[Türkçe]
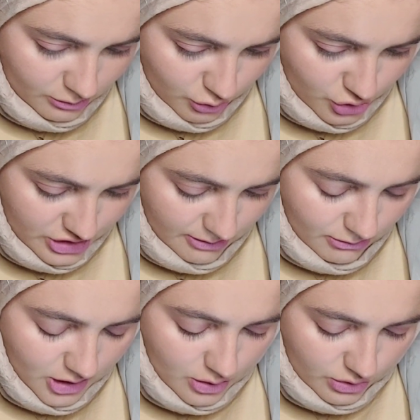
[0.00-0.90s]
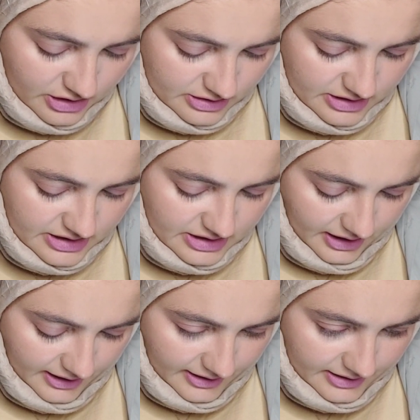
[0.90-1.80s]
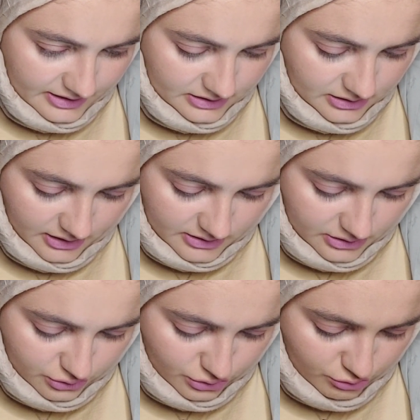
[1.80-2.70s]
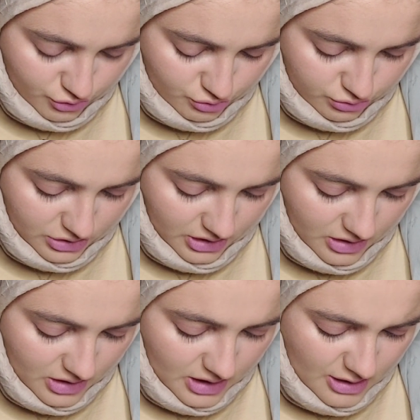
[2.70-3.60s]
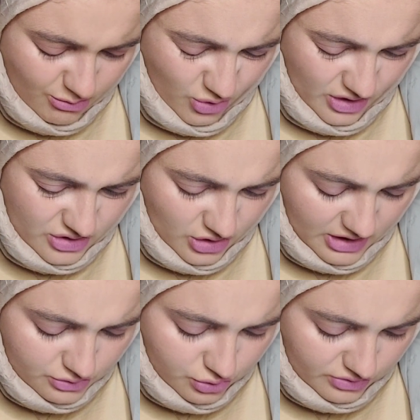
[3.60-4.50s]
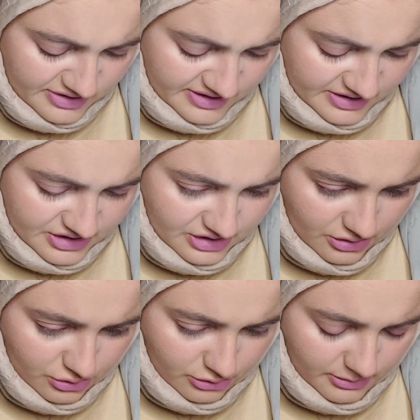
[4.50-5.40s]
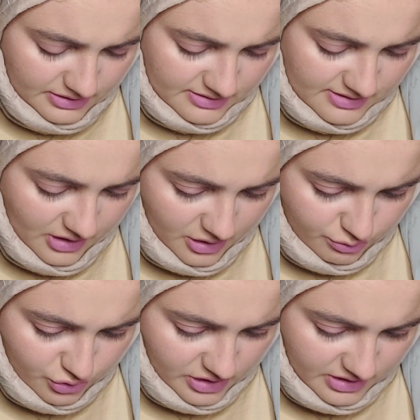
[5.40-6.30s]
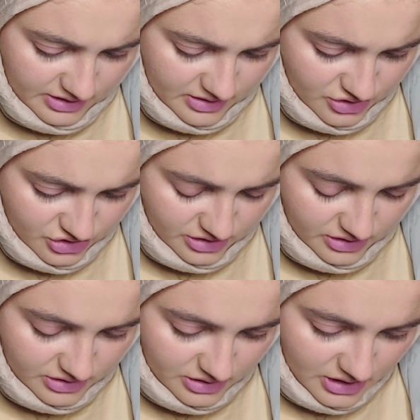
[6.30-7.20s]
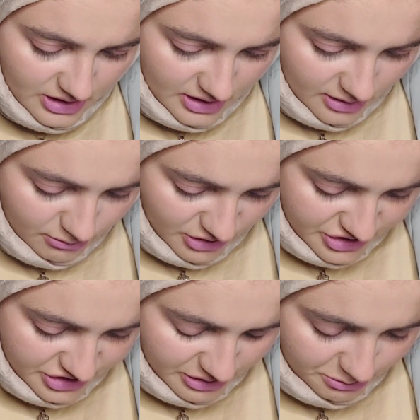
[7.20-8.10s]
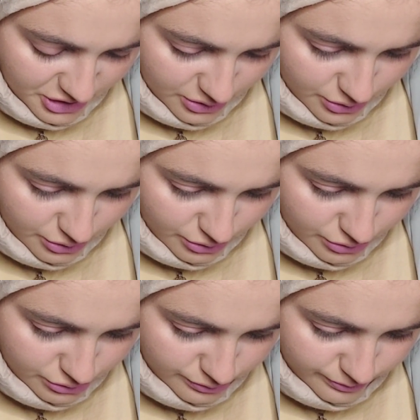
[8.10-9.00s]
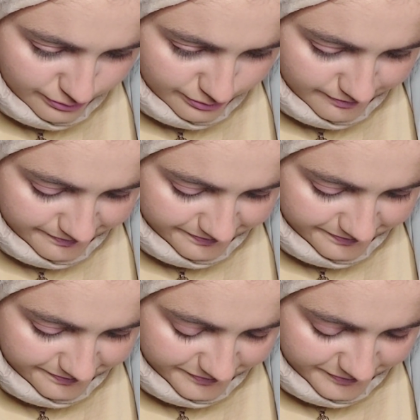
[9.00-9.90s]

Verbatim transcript: Boşanma avukatı hikayelerini anlatıyormuş bu da. Böyle şeyler çok sıkıcı geliyor. Beni sarmıyor arkadaşlar. Başka bakıyorum. Hmm.